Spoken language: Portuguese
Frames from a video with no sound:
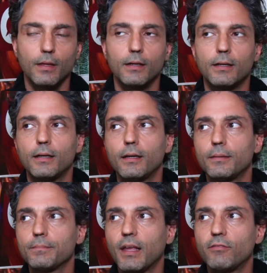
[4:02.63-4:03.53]

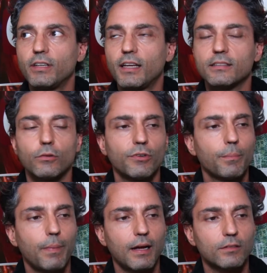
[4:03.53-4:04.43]
Ah, a avaliação de
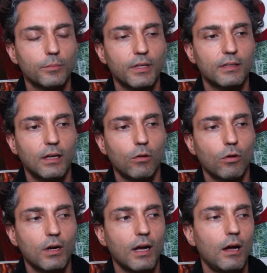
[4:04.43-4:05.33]
impacto ambiental
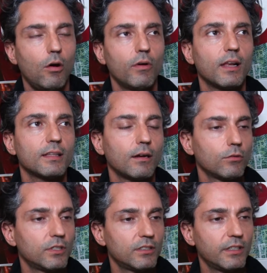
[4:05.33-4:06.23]
local ela está
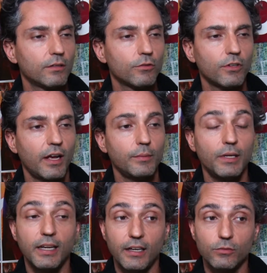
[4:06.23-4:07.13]
acontecendo já em
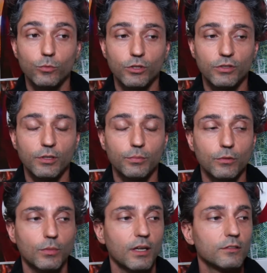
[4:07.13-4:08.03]
milhares de municípios
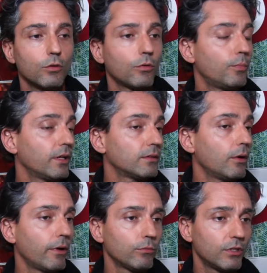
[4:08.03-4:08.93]
no Brasil. Ouro Preto
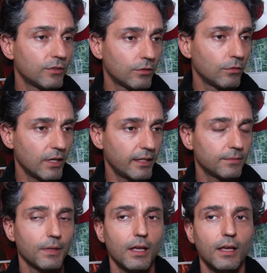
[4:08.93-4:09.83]
não é um desses lugares.